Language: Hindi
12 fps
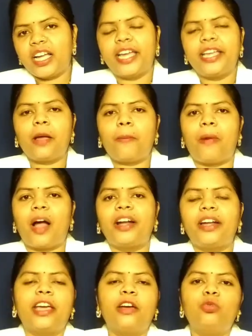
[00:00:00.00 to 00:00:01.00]
है या
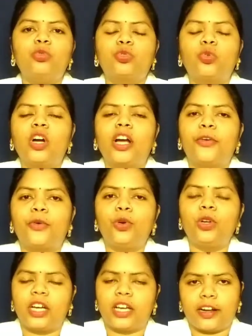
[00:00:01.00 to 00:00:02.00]
पार्ट है उसको
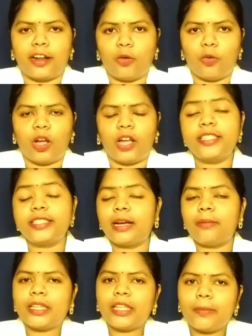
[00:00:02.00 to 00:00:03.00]
कंट्रोल करना होगा
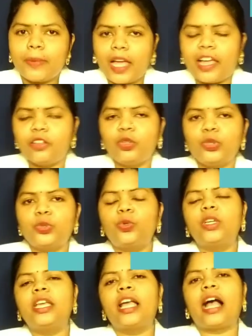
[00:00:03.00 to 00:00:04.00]
इसका मतलब क्या है दोस्तों
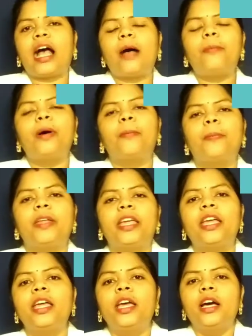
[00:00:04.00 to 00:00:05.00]
कि आप
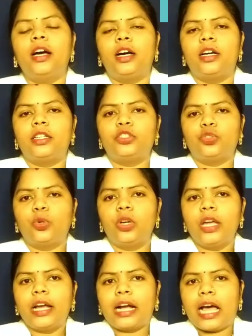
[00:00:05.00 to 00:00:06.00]
अपने जो
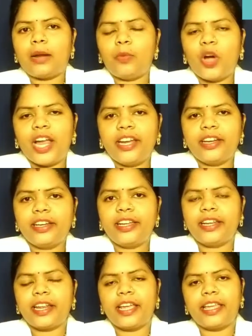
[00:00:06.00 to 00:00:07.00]
कार्बोहाइड्रेट
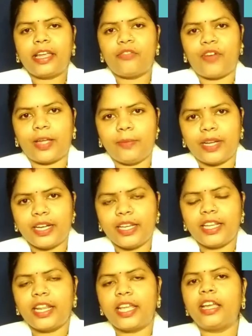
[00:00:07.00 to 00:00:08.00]
ले रहे हैं या फाइबर
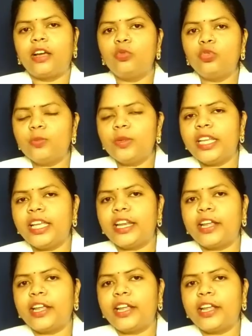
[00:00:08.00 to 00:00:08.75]
ले रहे हैं या कुछ भी ले